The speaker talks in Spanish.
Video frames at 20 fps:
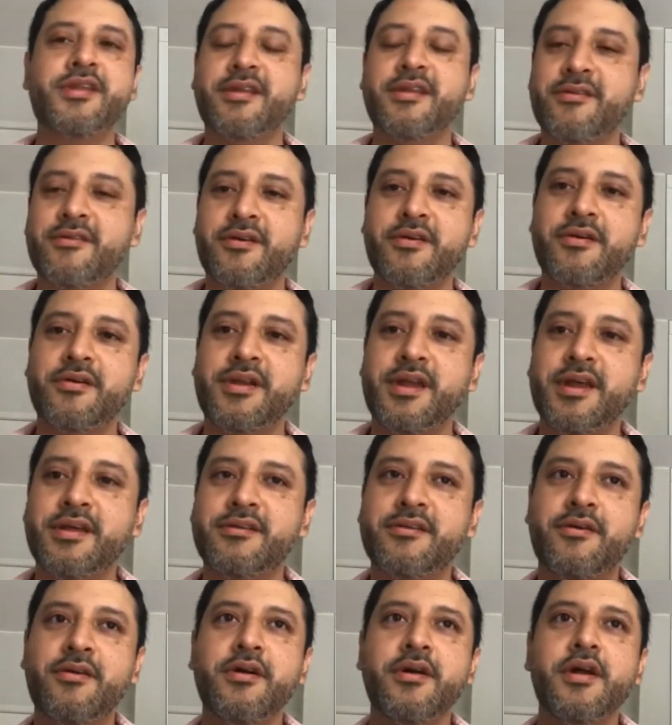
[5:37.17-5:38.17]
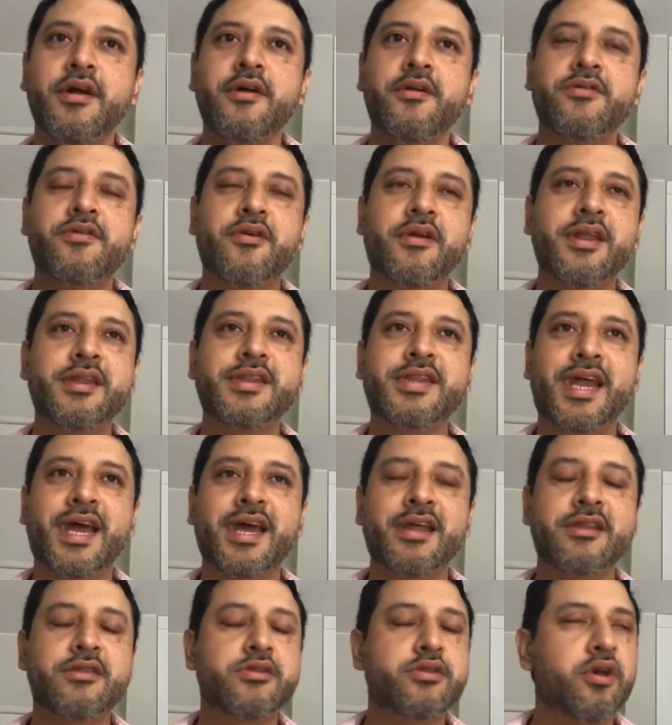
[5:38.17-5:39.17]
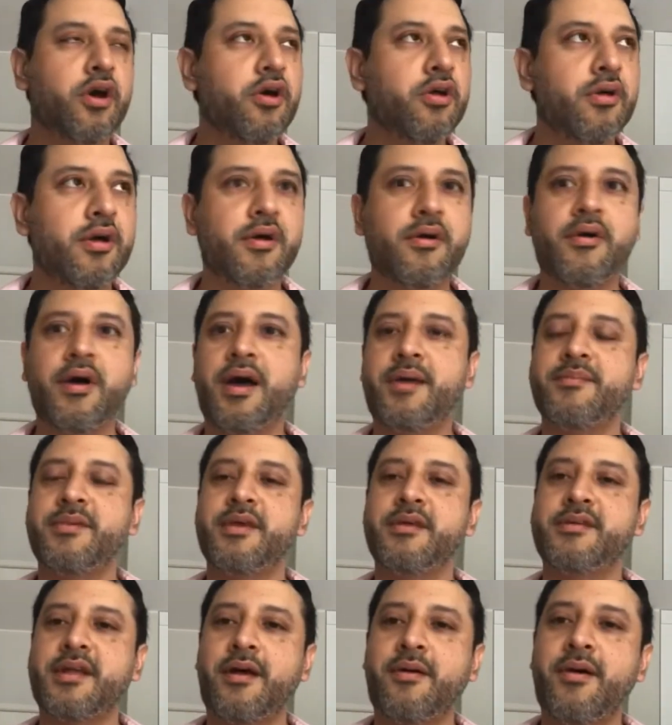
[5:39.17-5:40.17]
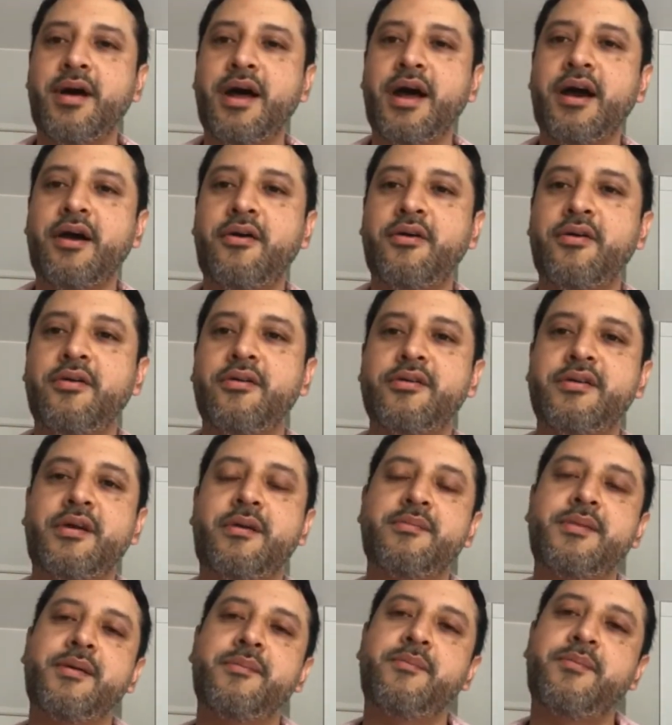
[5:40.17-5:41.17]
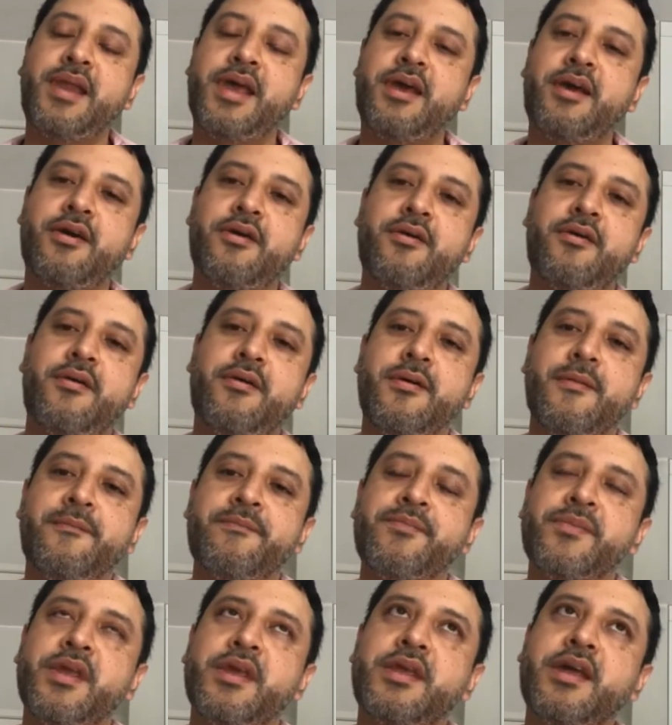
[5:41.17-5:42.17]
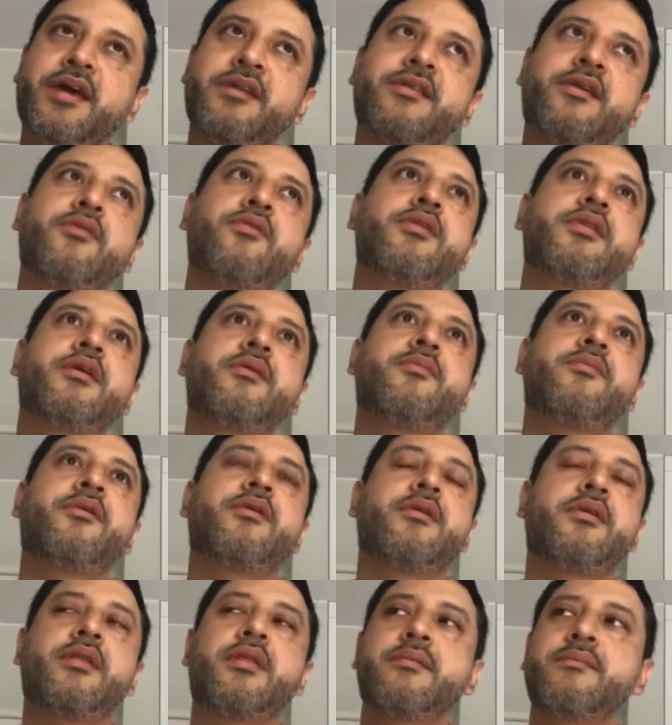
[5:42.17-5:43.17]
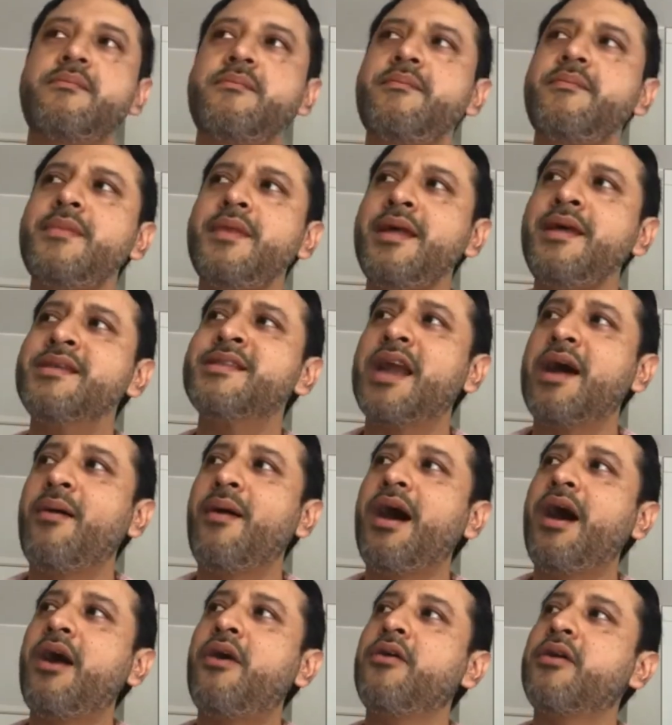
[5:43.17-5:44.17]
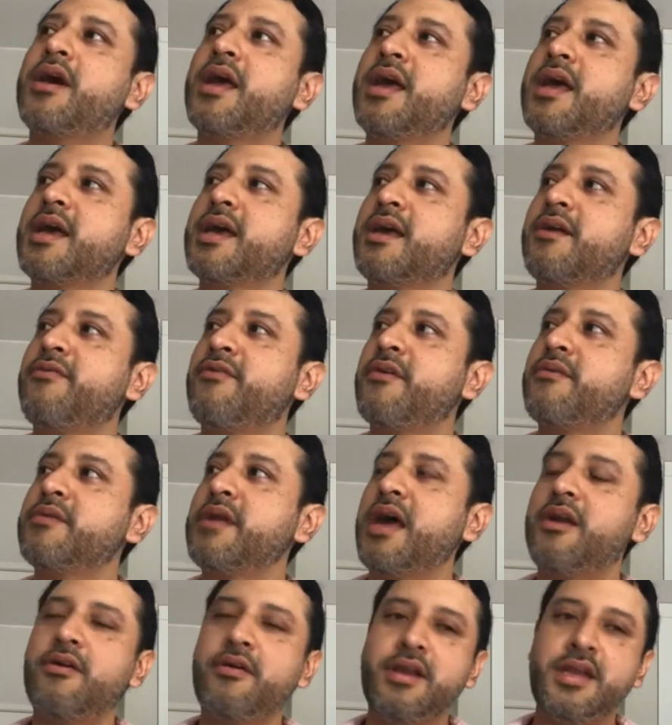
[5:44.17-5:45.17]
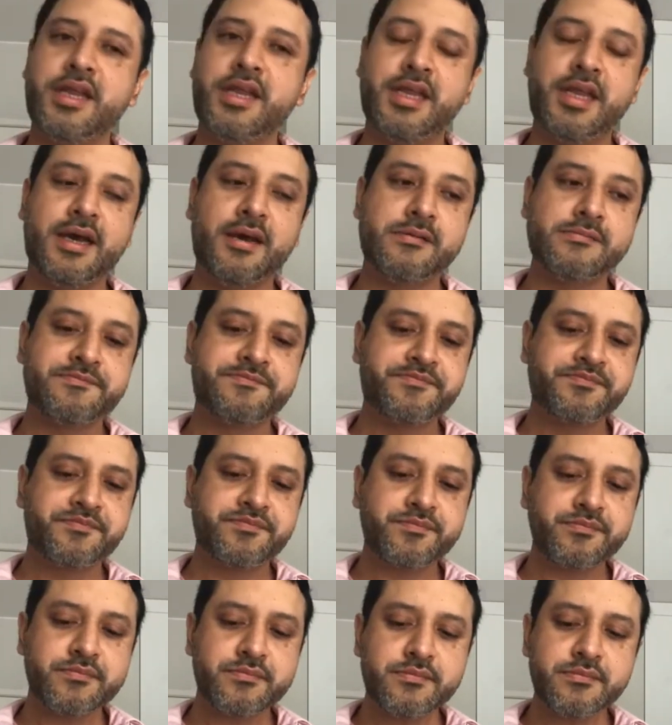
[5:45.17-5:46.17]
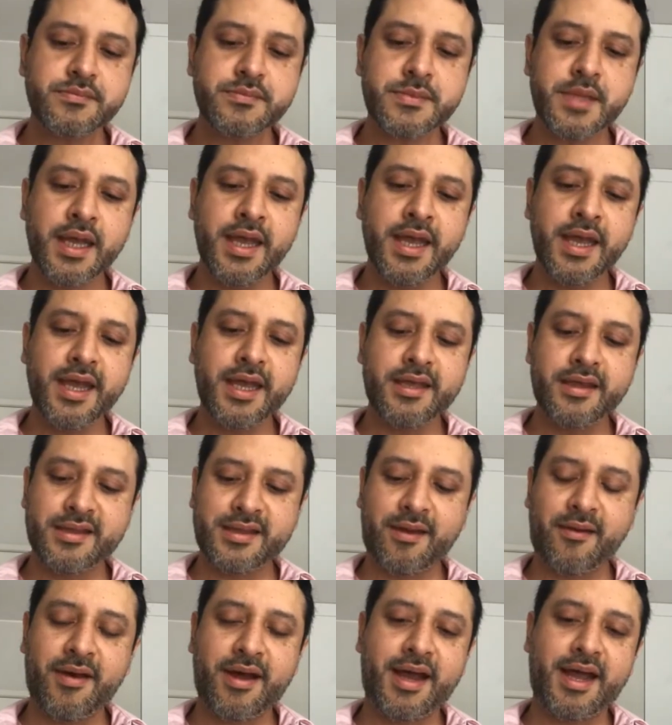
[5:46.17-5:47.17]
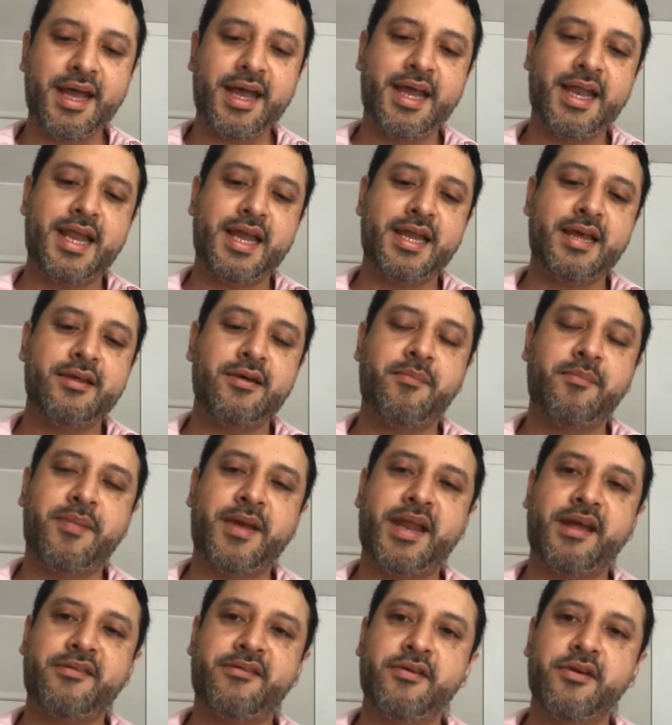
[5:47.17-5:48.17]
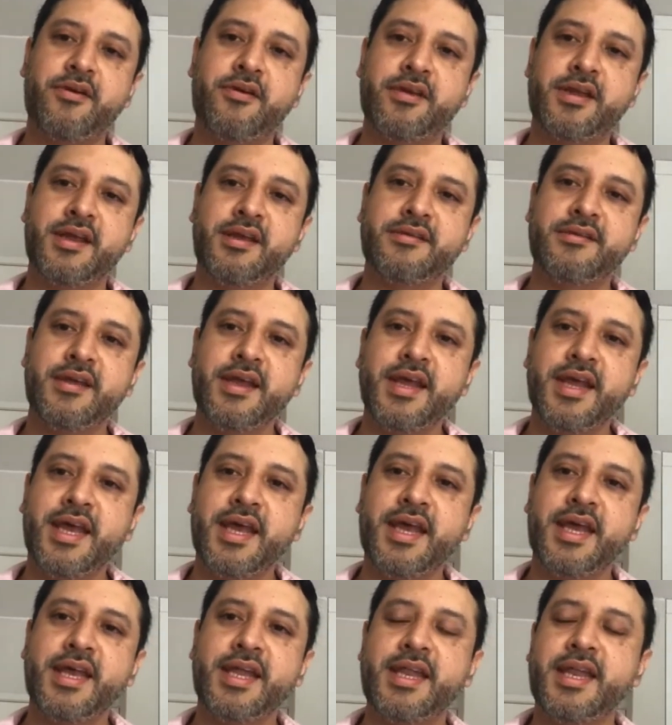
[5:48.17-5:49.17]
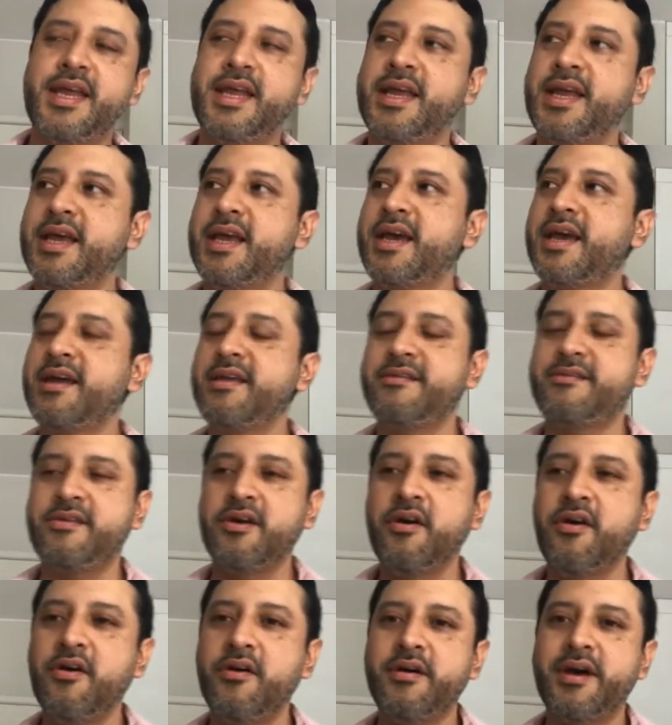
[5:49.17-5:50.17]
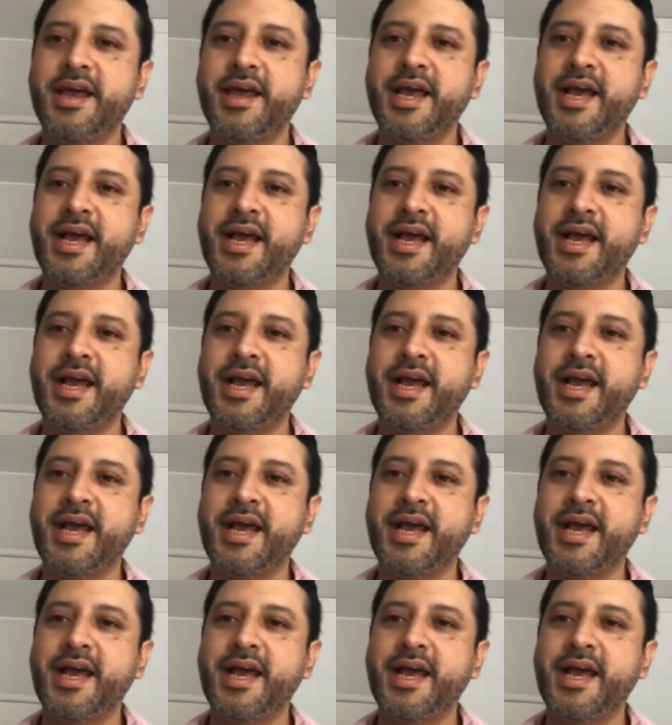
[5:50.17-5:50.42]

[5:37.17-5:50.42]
yo le entregué todo a mis trabajos, a mi empleo y a este último trabajo que, que fue una aerolínea eh, y trabajar en el área de operaciones, en, gestión, en calidad,